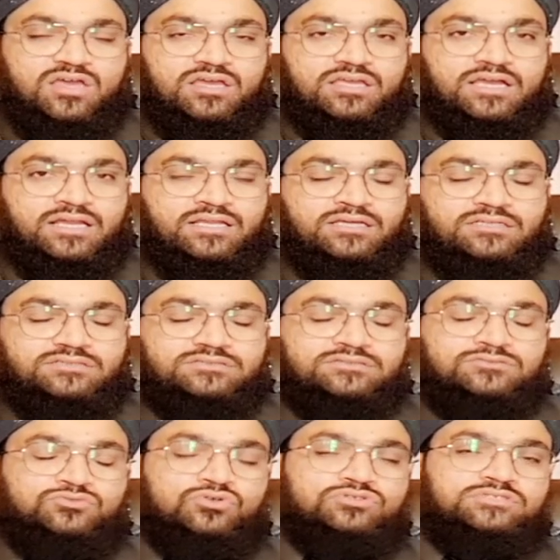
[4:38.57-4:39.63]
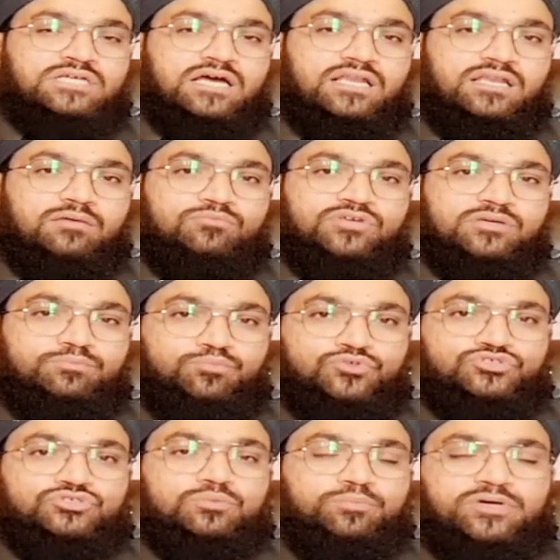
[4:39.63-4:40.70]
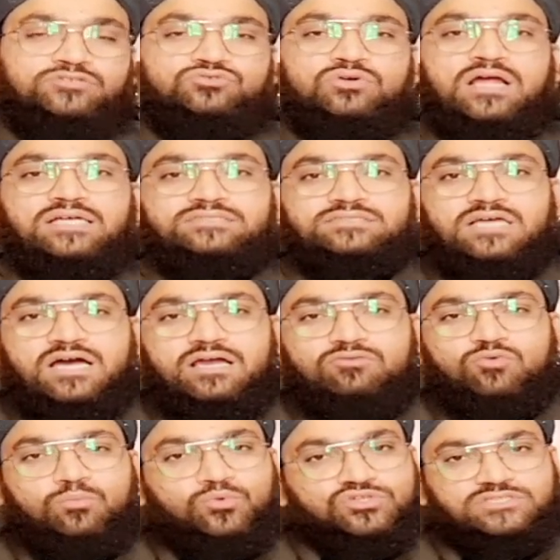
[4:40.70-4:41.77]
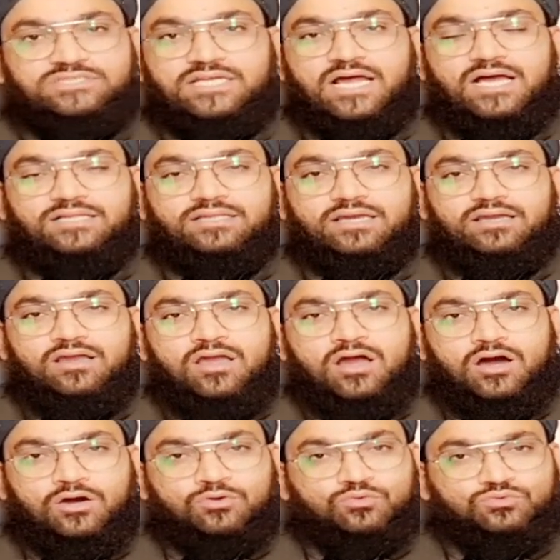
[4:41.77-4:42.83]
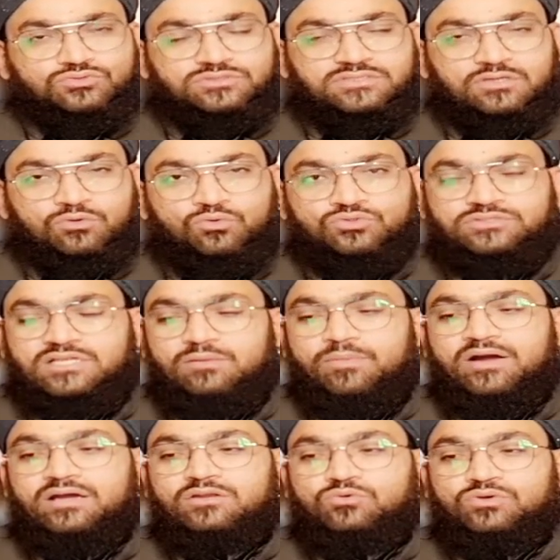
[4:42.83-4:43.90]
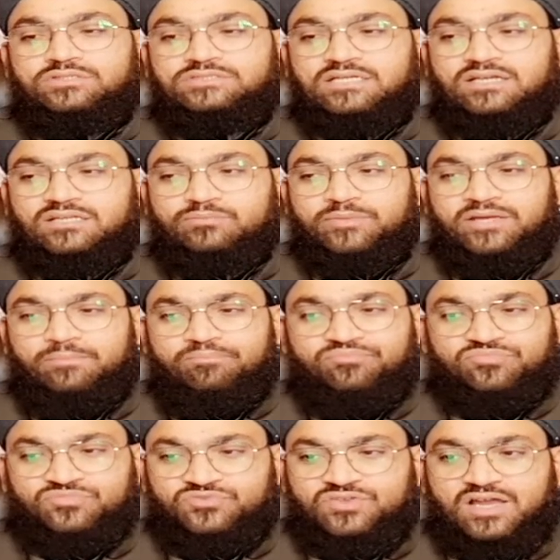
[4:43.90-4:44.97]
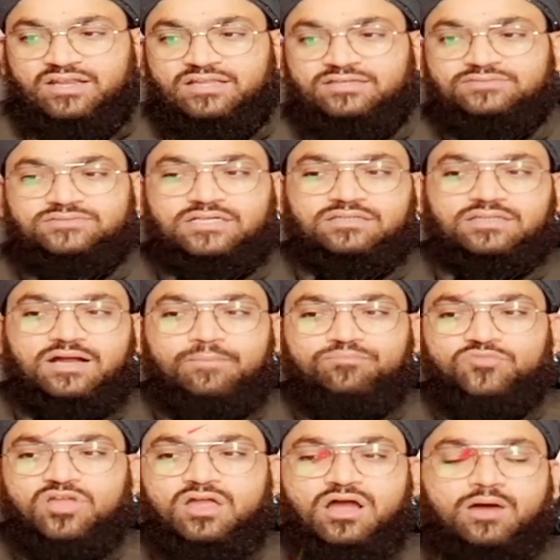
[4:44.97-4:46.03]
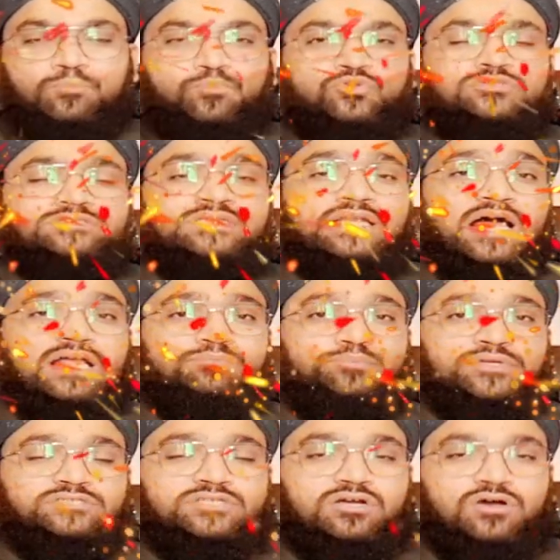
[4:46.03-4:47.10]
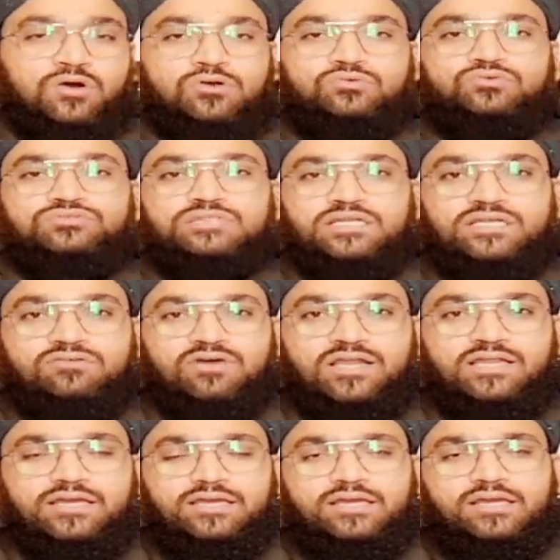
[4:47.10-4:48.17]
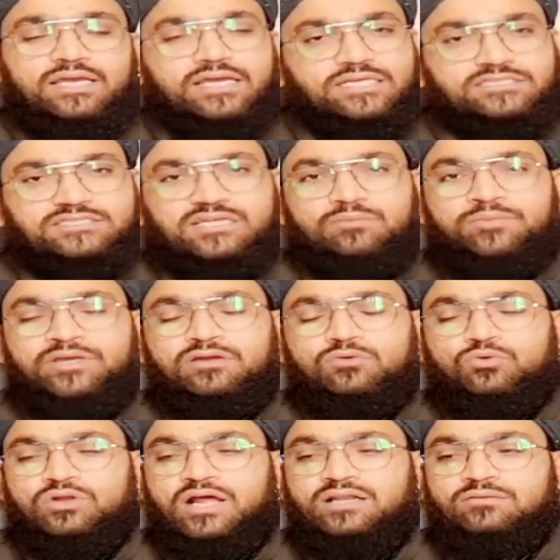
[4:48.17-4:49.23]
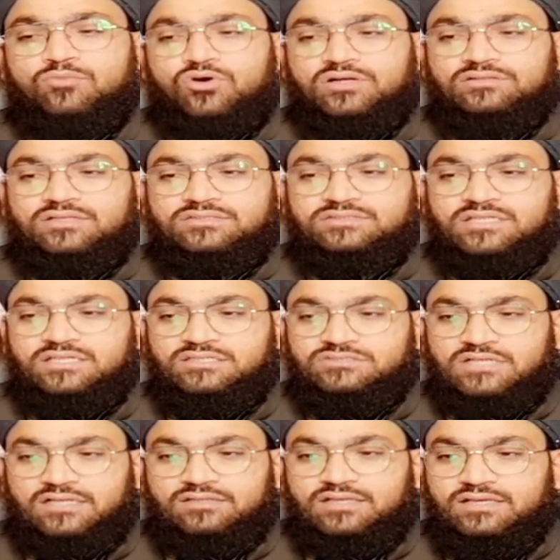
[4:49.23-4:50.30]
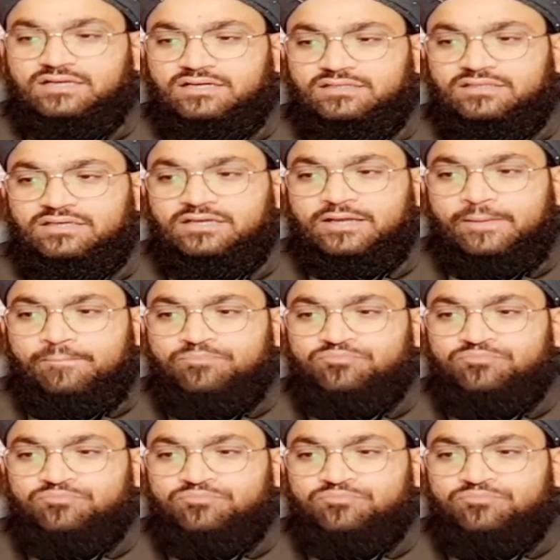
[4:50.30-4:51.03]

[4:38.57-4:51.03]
यानी जो जहन्नम की पुष्ट पर जो रास्ता है वो पुल से रात है और उससे गुजरे बगैर कोई जन्नत में जा नहीं सकता अब पुल सिरात पर से कौन गुजरने वाले हैं इसकी भी कुरान मुकदस ने निशानदही कर दी है